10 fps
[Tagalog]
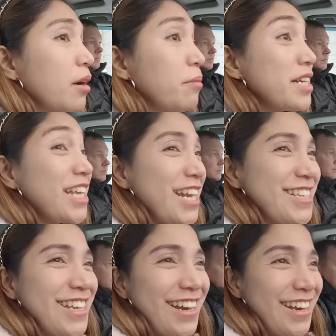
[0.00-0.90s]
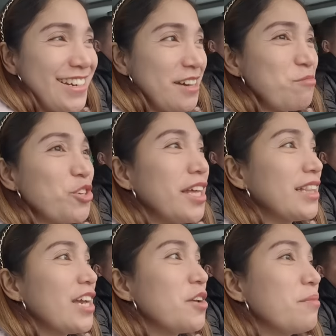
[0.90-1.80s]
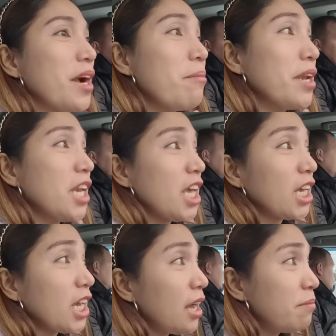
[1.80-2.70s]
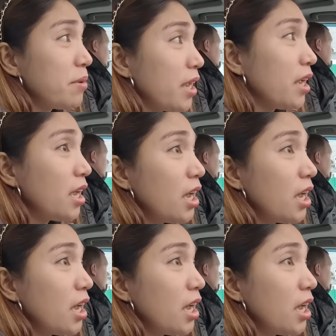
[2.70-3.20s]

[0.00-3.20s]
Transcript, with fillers: magsalad-salad lang muna tayo mga maninay kagabi